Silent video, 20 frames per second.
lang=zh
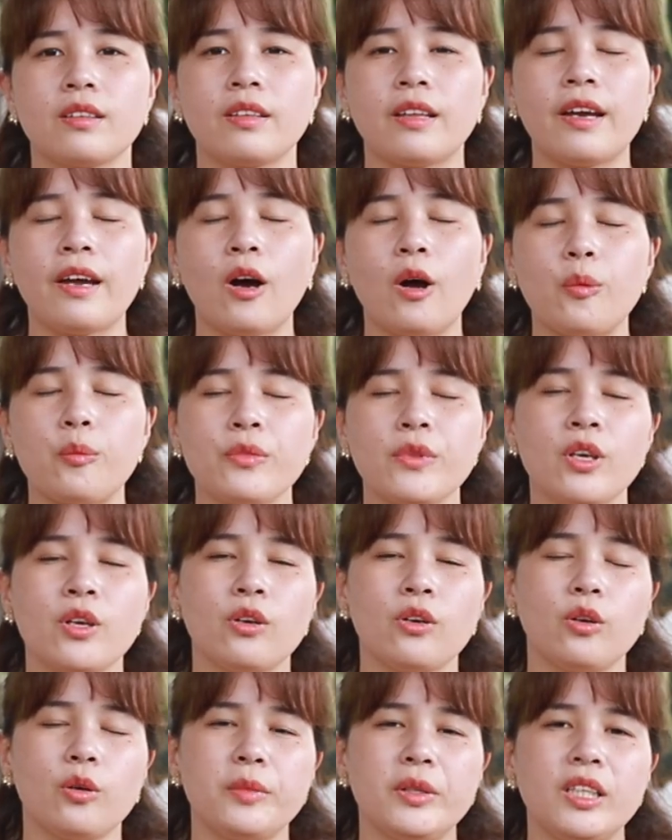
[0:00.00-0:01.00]
大家好，
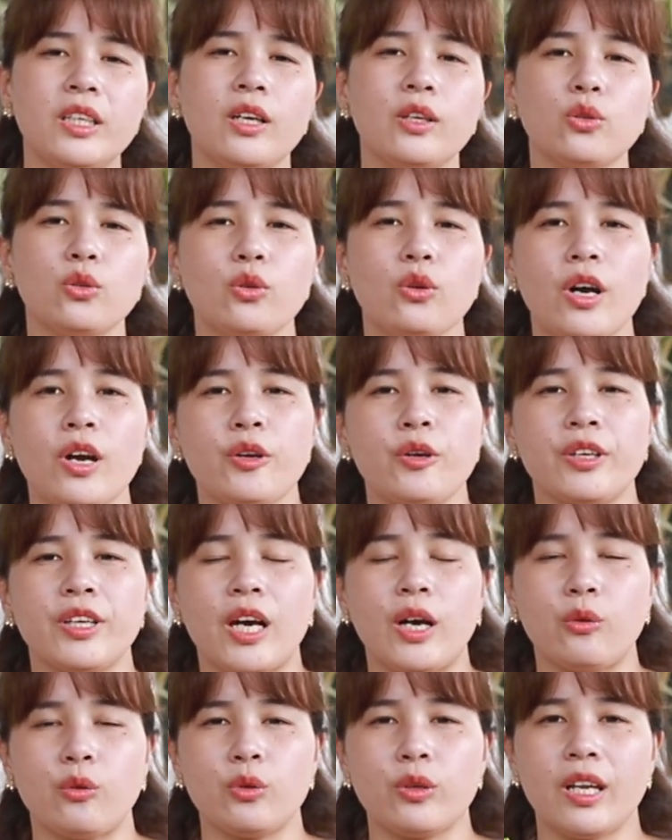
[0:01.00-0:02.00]
我们很多花友
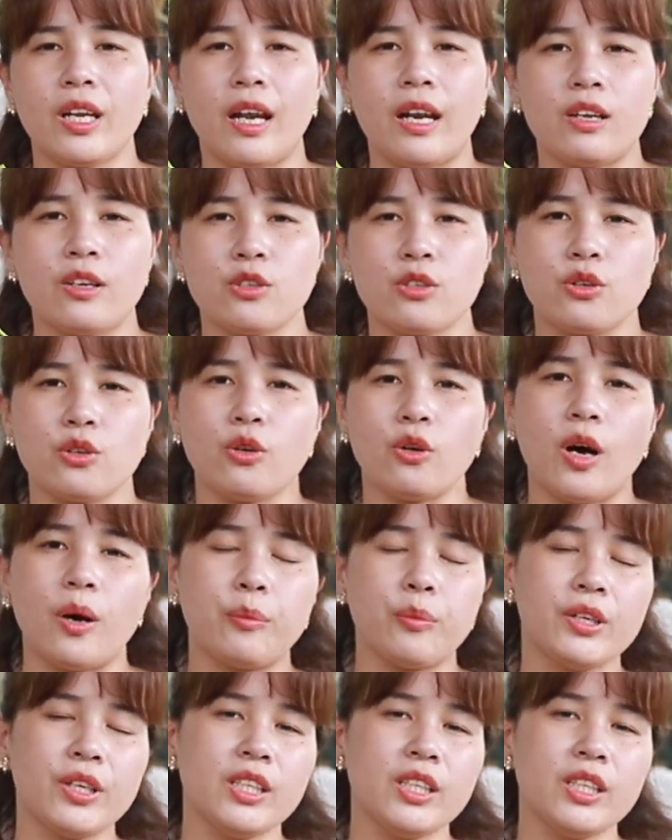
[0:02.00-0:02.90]
养蝴蝶兰的时候啊，